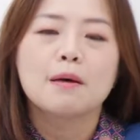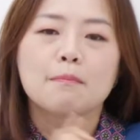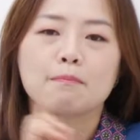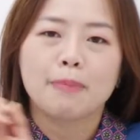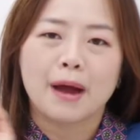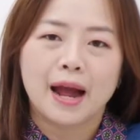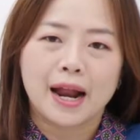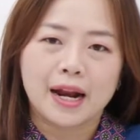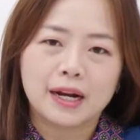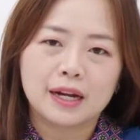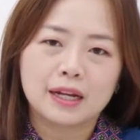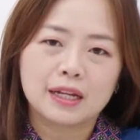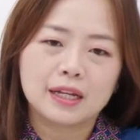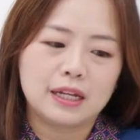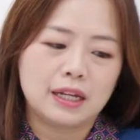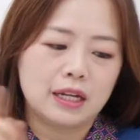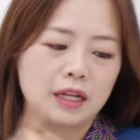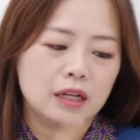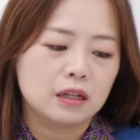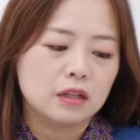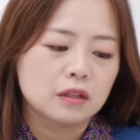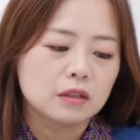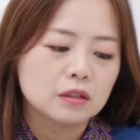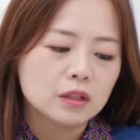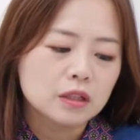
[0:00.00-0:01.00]

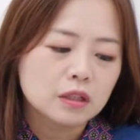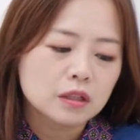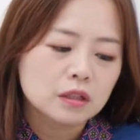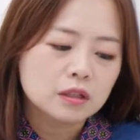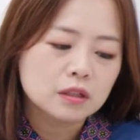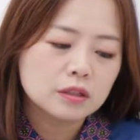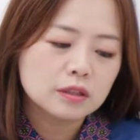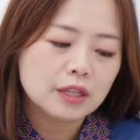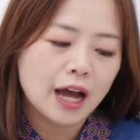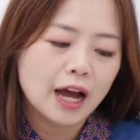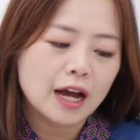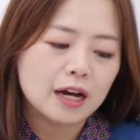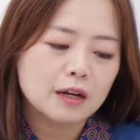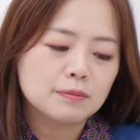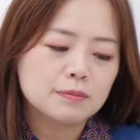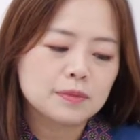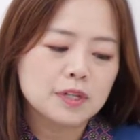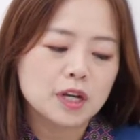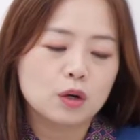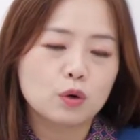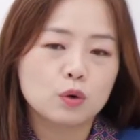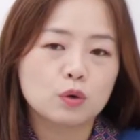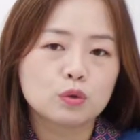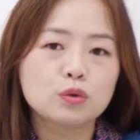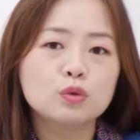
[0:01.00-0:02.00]
밝기, 그 다음
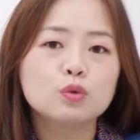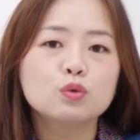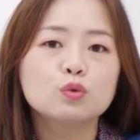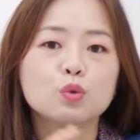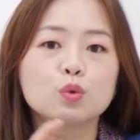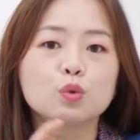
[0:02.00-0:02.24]
제 거는